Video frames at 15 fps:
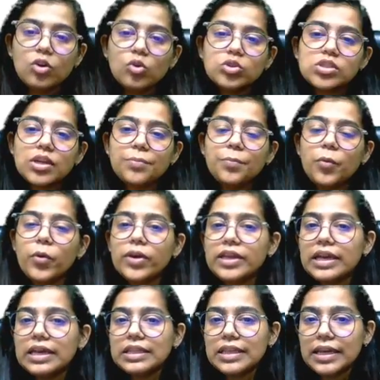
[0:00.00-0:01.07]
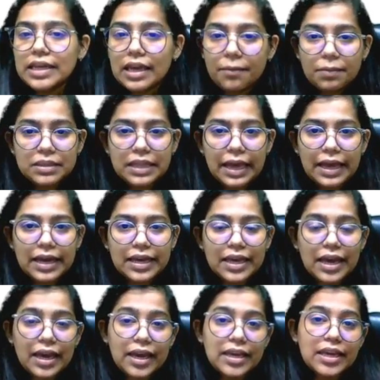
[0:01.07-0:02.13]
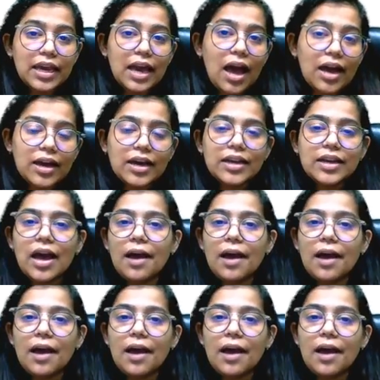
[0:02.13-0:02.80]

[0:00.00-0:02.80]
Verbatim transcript: उस रिपोर्ट के अंदर ये बताया गया है कि अगर